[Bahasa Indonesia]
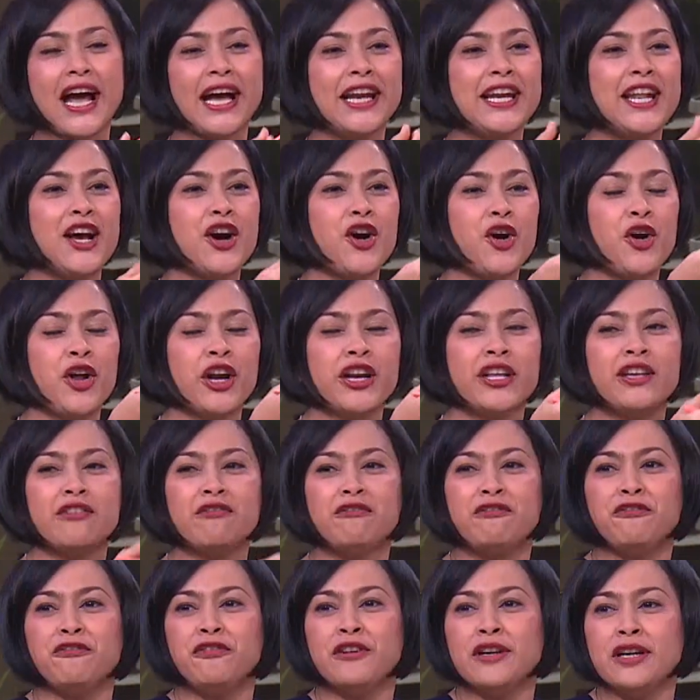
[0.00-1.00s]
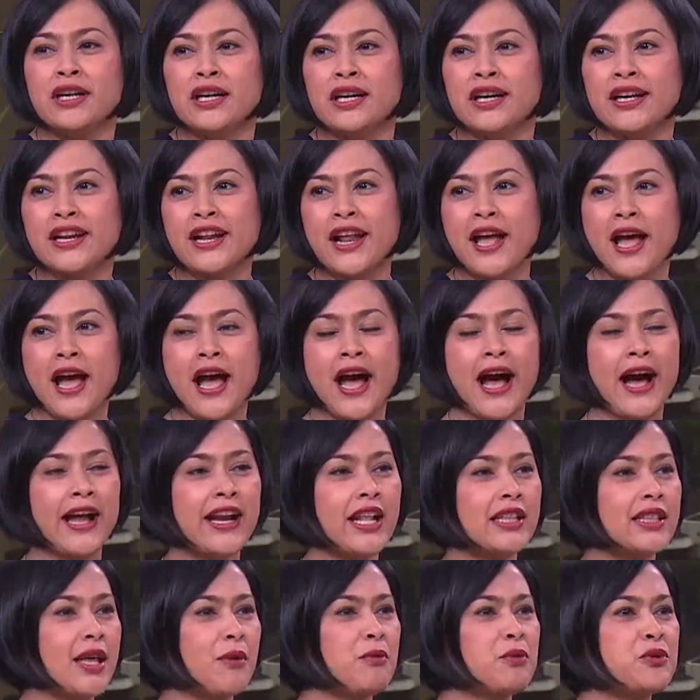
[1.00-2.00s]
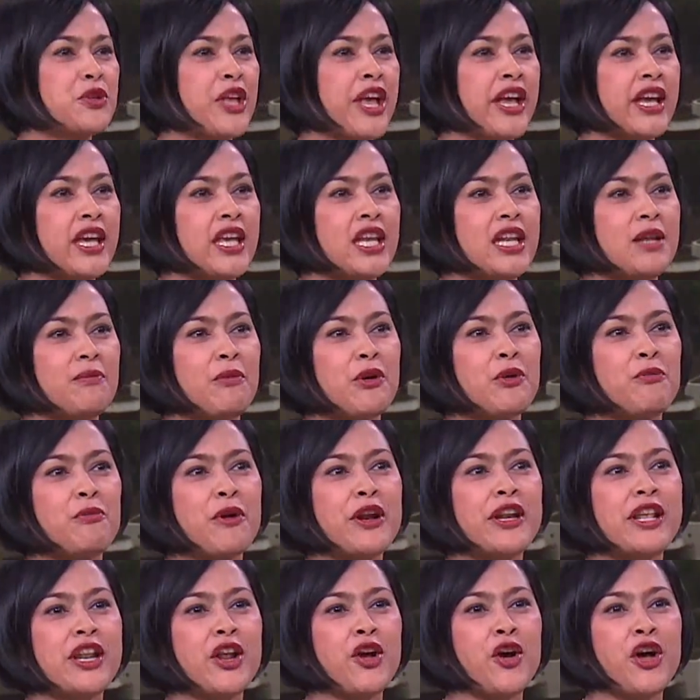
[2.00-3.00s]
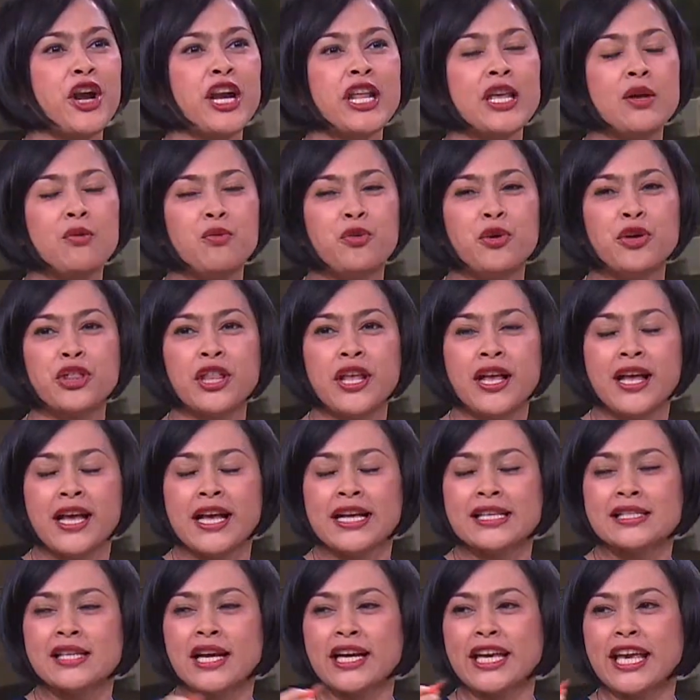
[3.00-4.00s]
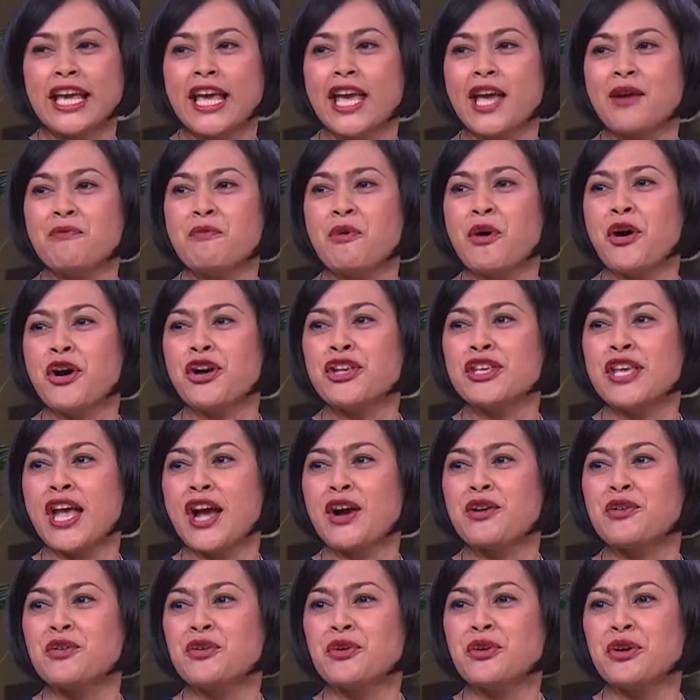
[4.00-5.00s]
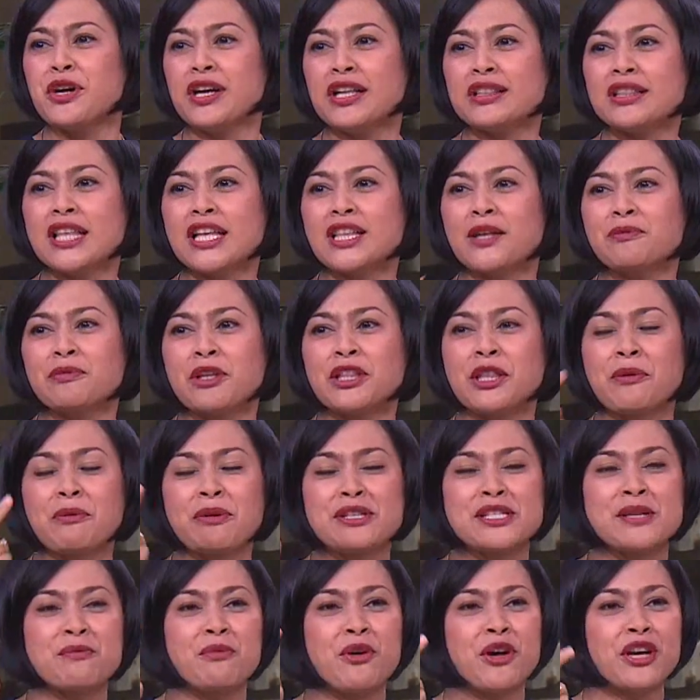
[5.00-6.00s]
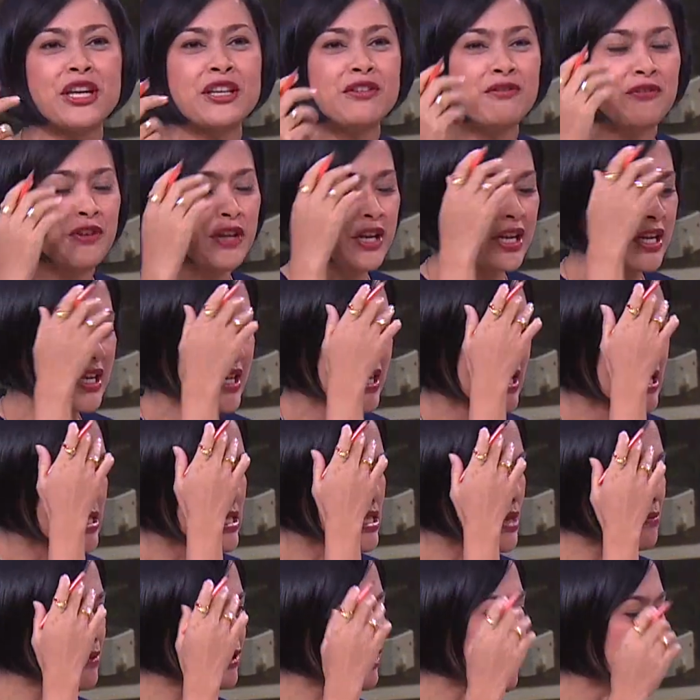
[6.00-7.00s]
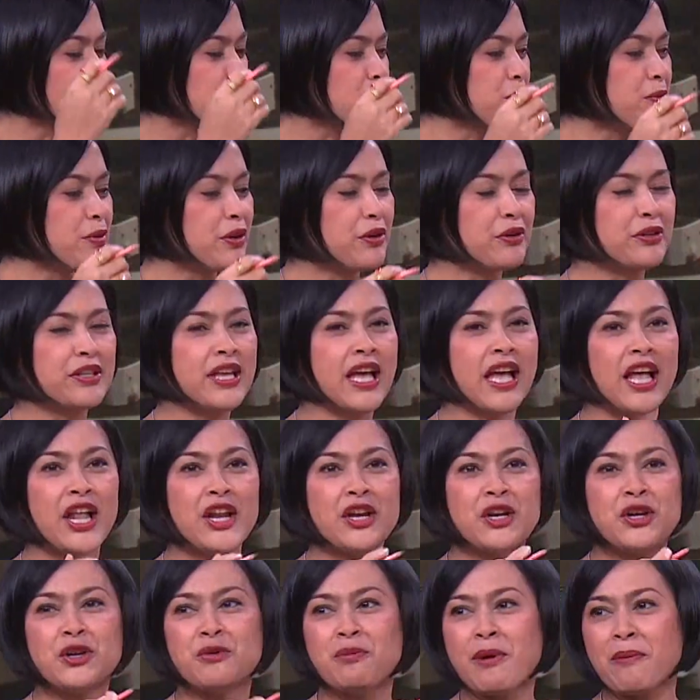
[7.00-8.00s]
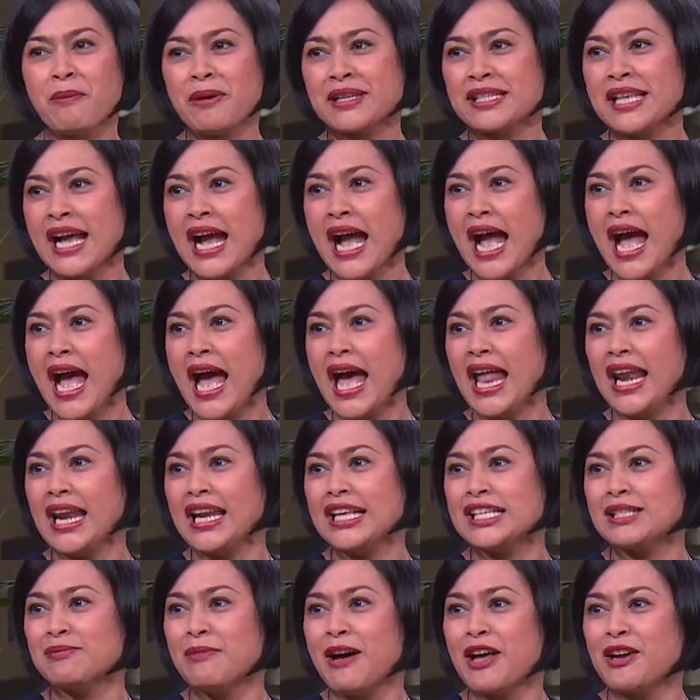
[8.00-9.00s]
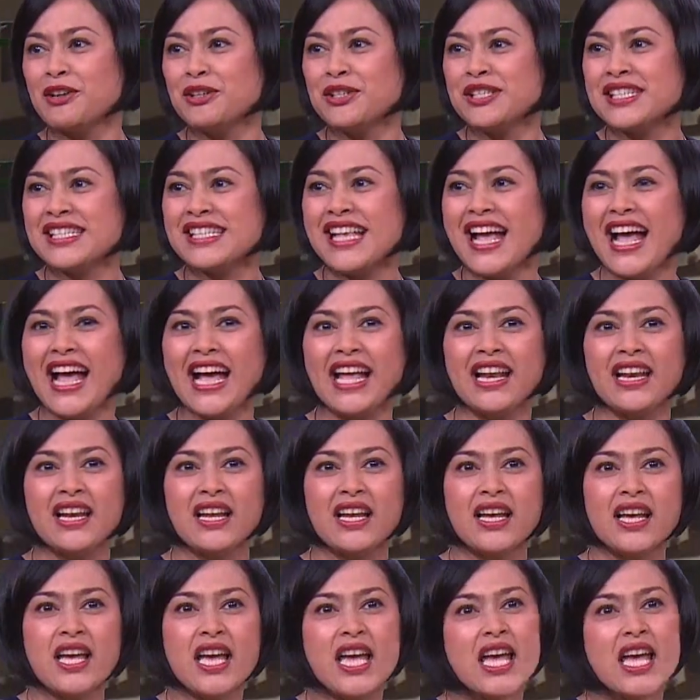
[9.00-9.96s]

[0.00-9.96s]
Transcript: ada Oliver, ada tamu saya yang ini baru pulang dari Hollywood. Saking hebohnya aku tatap-tatapan sama Oliver, sama tamuku berikutnya, lupa pasang alis barusan.